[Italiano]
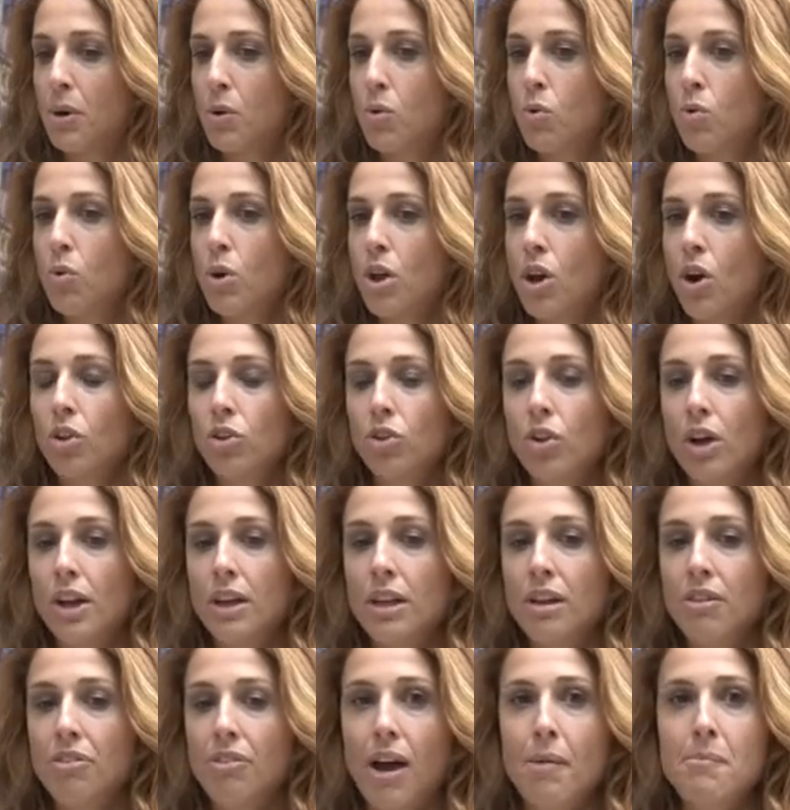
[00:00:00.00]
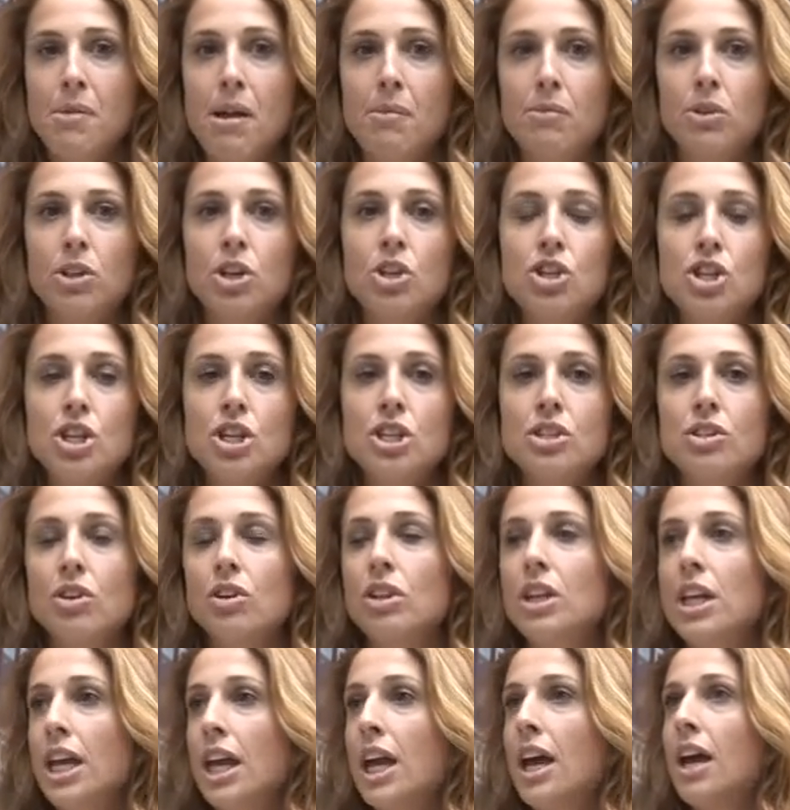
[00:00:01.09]
per cui otto anni fa abbiamo deciso
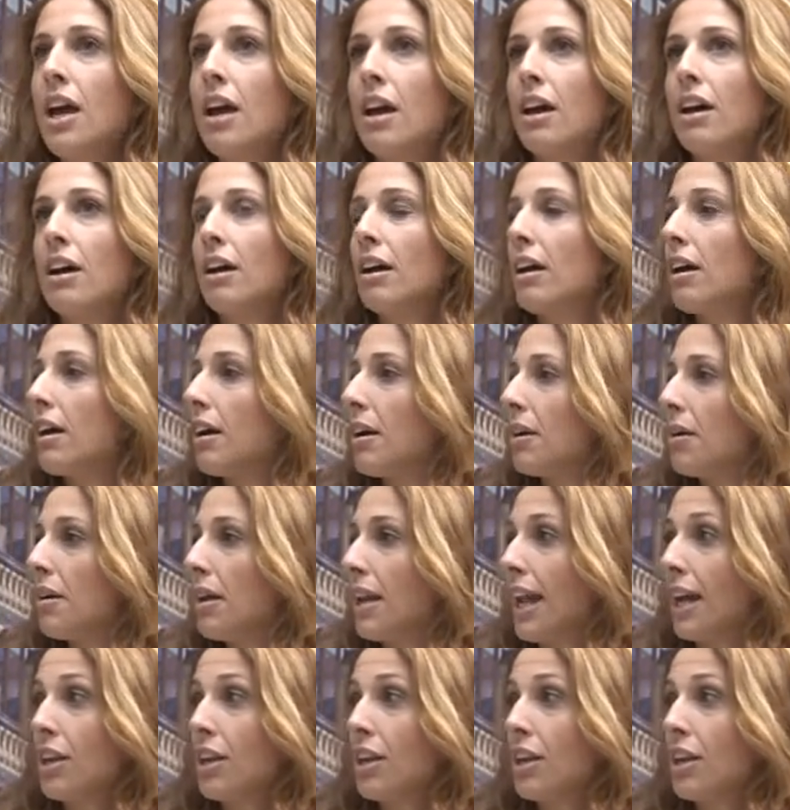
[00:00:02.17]
di eh,